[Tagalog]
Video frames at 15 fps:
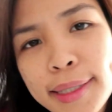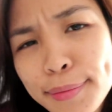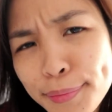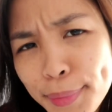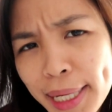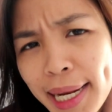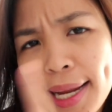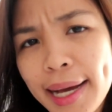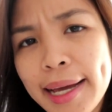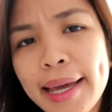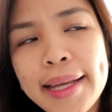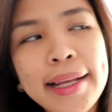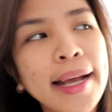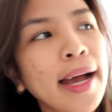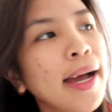simple lang
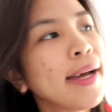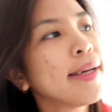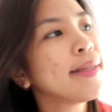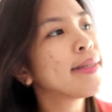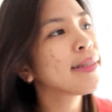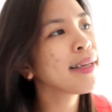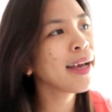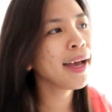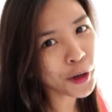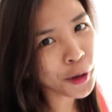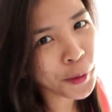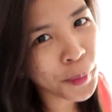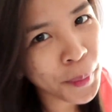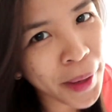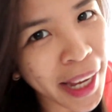yan, guys.
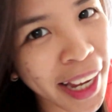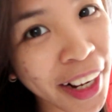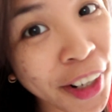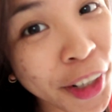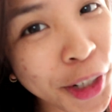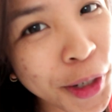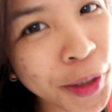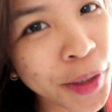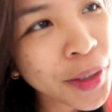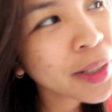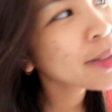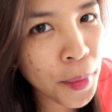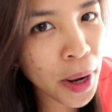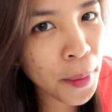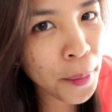Kung merong
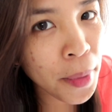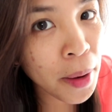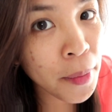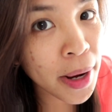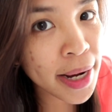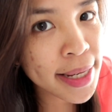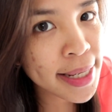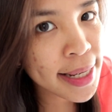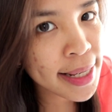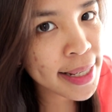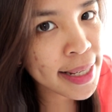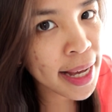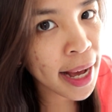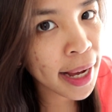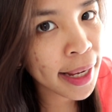magpapakasal
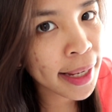sa